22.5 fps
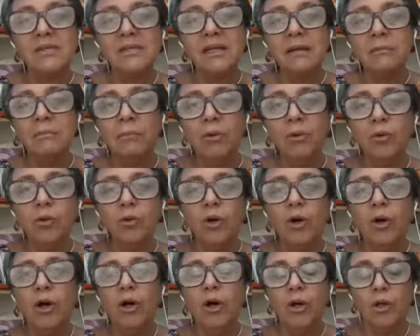símbolo
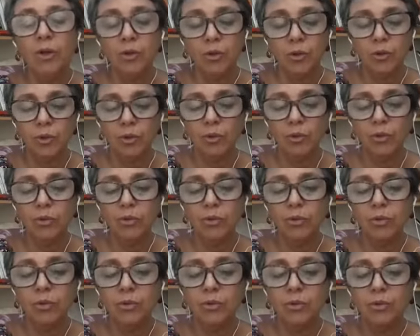
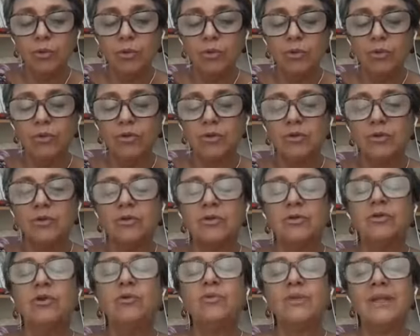dos
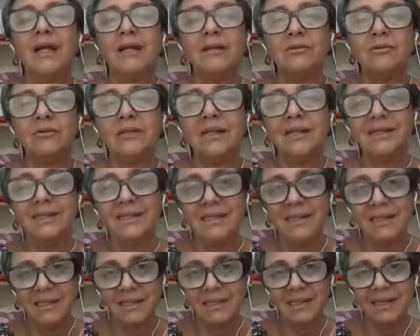soldados
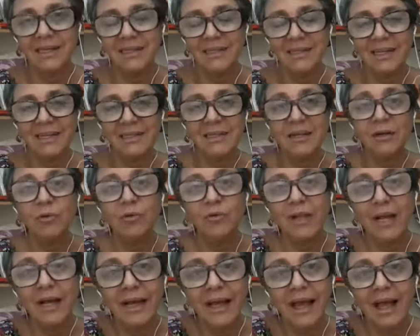nazistas na
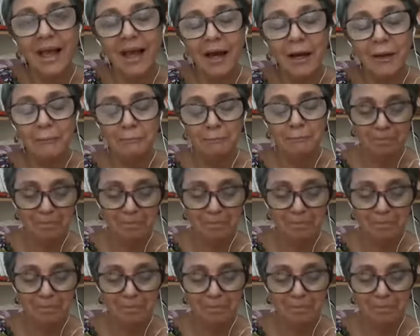Segunda Guerra.